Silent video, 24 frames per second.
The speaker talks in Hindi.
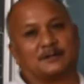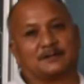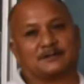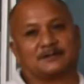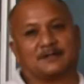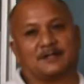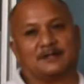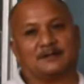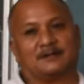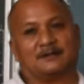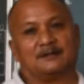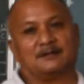
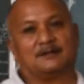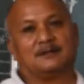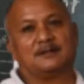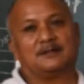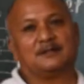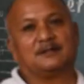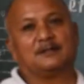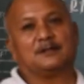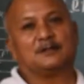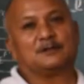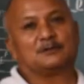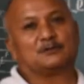रहता है
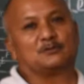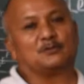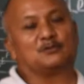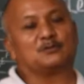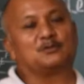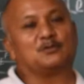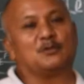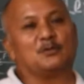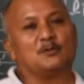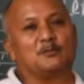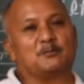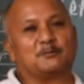तो
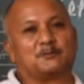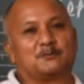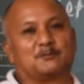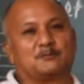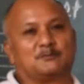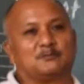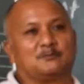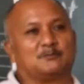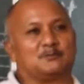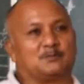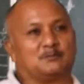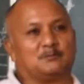जो
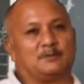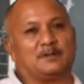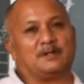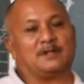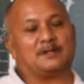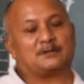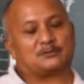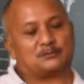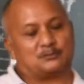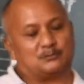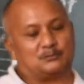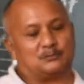
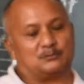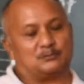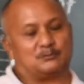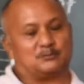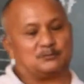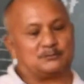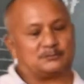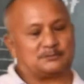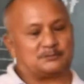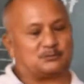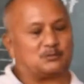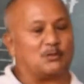एक
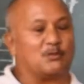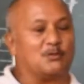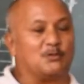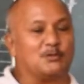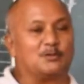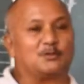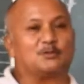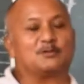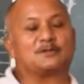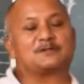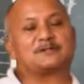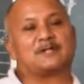
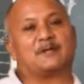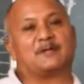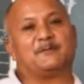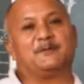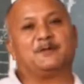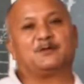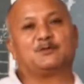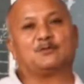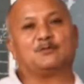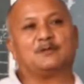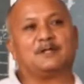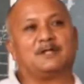टोन और
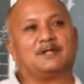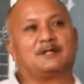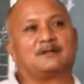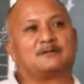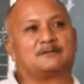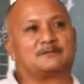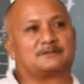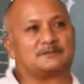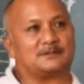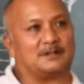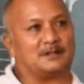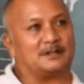सेमीटोन
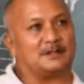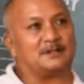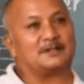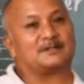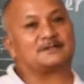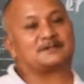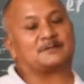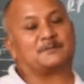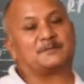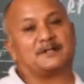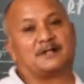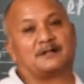एक अलग
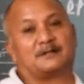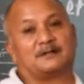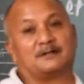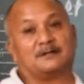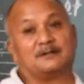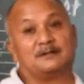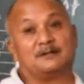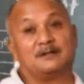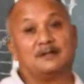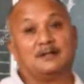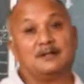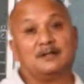सब्जेक्ट
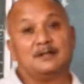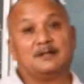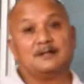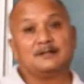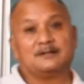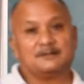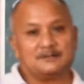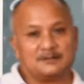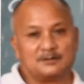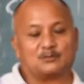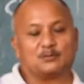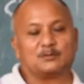है
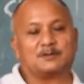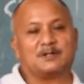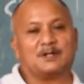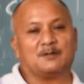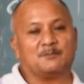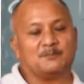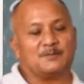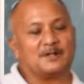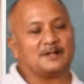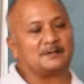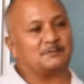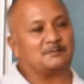जिसको कि
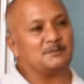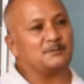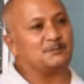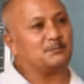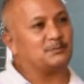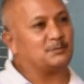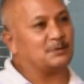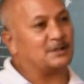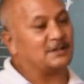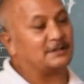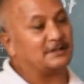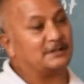हम बाद में
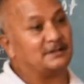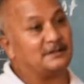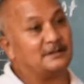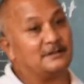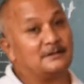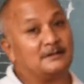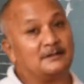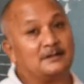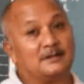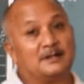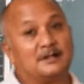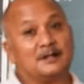पूरा
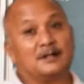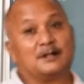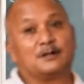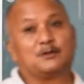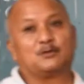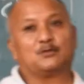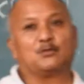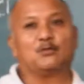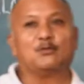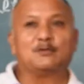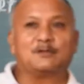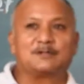करेंगे
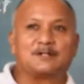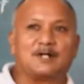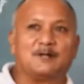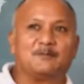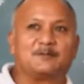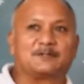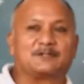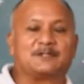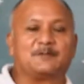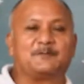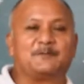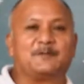टोन का
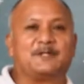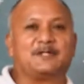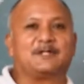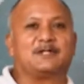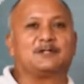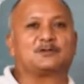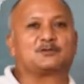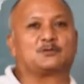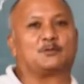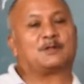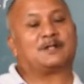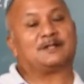मतलब है
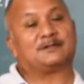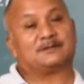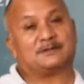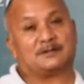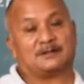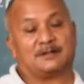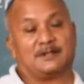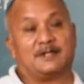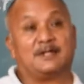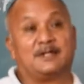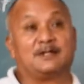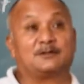कि
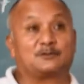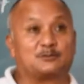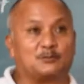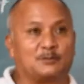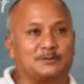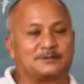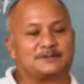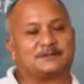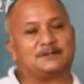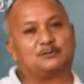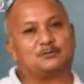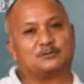स्वरांतर एक
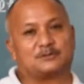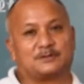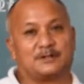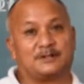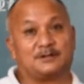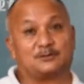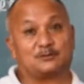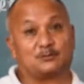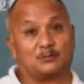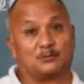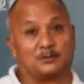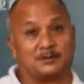स्वर से
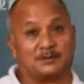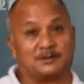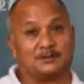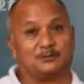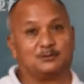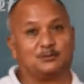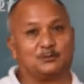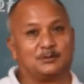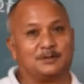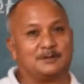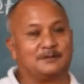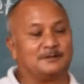दूसरे स्वर की
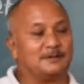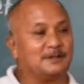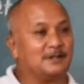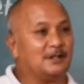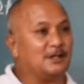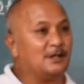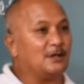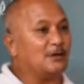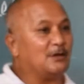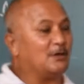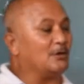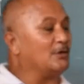दूरी
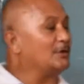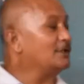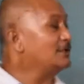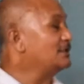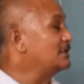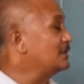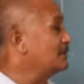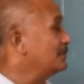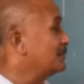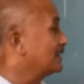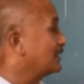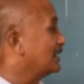और
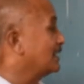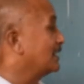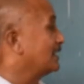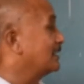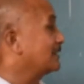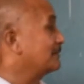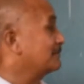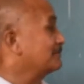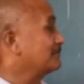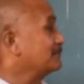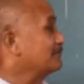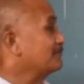इसी
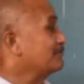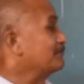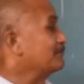प्रकार